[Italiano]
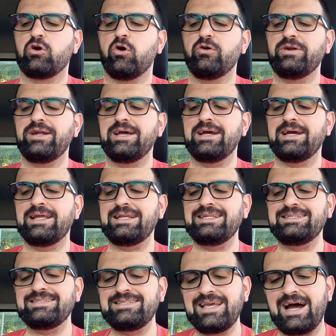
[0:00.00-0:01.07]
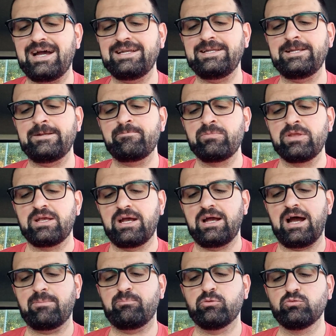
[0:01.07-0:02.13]
con gli indiani eh,
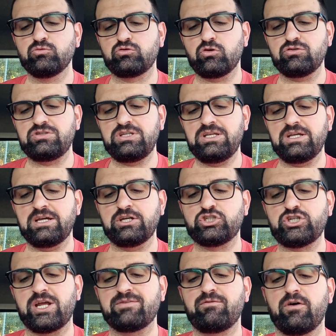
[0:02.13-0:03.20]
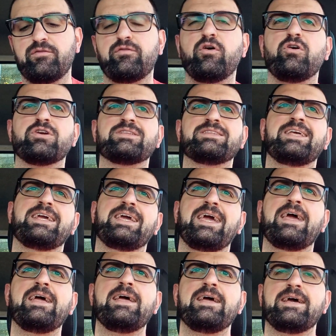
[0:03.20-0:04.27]
appunto di eh, Cervoforte
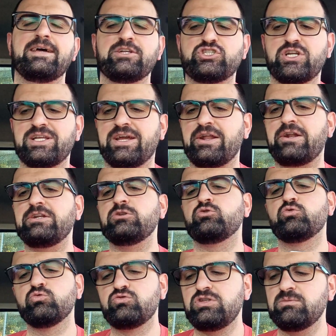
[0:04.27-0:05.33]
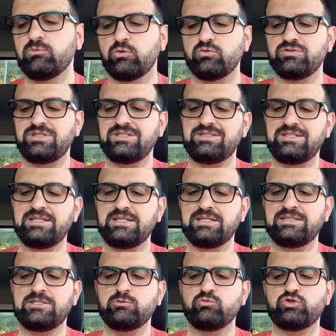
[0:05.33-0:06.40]
che eh, cercheranno in tutti i modi
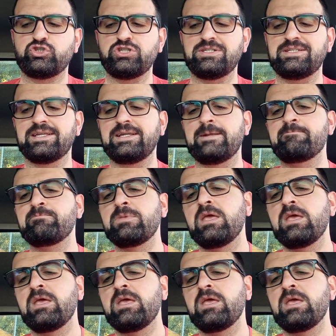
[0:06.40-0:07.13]
di, di, ucciderli.